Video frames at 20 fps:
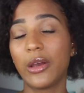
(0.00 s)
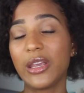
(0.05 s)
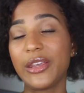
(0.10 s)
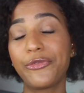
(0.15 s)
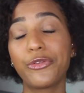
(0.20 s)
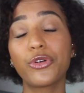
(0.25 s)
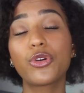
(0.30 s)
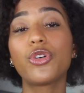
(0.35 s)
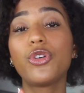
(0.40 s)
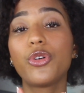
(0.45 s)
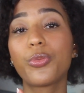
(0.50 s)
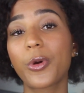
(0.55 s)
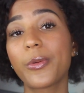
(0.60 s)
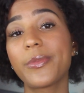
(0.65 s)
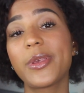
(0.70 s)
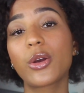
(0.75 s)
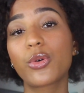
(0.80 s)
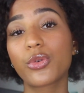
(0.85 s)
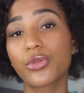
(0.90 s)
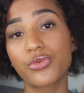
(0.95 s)
il faut que le
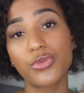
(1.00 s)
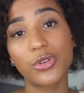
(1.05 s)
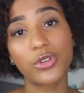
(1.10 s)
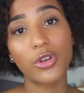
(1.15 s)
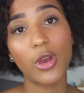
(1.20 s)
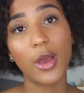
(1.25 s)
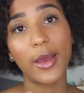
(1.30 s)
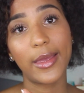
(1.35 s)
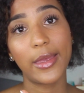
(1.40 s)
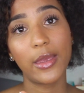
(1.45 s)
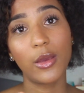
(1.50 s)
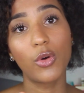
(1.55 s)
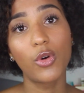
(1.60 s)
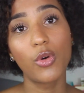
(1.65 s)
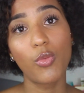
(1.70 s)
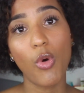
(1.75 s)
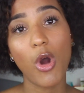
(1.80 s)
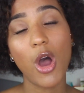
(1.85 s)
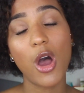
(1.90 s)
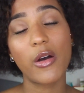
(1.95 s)
premier conducteur ait
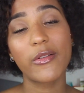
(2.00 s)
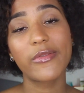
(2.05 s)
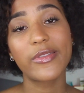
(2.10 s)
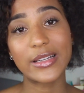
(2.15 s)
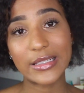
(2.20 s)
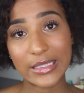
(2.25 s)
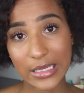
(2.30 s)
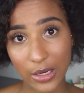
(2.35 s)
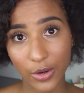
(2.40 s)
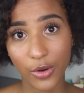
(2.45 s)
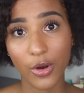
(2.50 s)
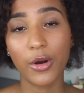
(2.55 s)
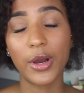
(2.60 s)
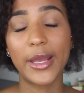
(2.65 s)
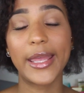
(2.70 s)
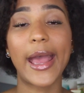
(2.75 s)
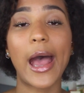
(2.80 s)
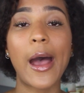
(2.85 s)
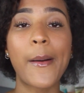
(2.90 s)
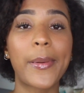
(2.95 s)
au moins 25 ans.
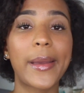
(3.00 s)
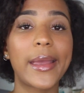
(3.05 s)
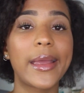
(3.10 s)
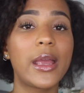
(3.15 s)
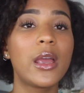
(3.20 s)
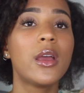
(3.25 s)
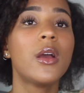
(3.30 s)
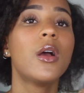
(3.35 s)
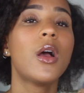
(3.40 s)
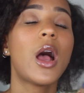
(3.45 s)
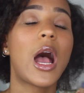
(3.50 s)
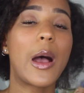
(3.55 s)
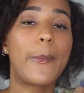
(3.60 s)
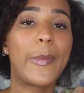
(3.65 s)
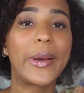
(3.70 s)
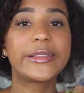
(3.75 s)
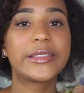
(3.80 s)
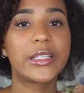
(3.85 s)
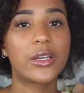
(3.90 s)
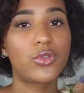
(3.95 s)
Et après, à
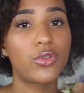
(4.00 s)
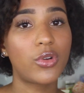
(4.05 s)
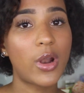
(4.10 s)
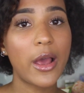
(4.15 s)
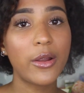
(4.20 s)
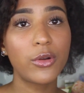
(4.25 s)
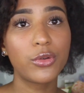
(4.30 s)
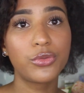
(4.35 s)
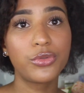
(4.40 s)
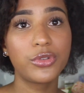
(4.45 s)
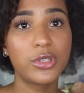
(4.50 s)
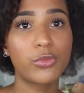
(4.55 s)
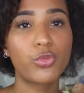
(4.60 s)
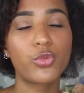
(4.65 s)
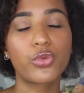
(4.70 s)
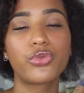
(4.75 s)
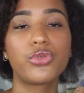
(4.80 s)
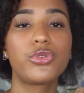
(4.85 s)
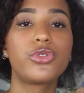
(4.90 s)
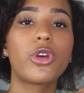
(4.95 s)
partir de là, le deuxième
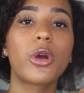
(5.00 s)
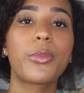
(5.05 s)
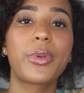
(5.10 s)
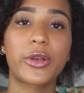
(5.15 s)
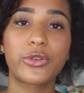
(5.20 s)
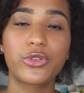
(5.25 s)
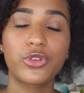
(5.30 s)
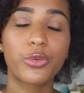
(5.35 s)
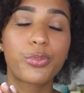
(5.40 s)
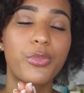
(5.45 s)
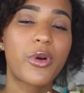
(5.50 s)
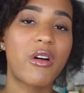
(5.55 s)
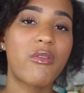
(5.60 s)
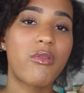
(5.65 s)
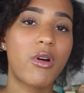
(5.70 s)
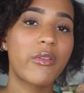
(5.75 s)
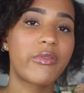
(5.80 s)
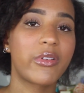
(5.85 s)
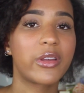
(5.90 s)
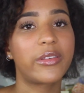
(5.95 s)
conducteur, bien sûr, peut
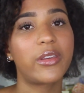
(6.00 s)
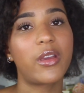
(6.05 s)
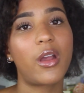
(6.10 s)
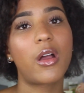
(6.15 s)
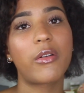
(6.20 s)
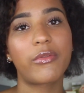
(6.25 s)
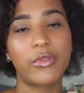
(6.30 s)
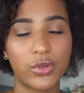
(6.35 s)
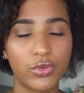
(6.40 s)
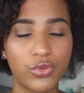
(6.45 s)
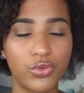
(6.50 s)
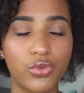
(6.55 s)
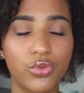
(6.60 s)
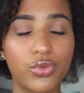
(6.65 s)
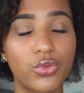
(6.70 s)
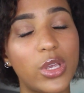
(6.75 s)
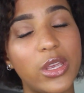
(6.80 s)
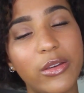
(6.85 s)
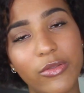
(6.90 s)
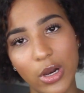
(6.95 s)
avoir 21,
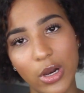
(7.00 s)
22 et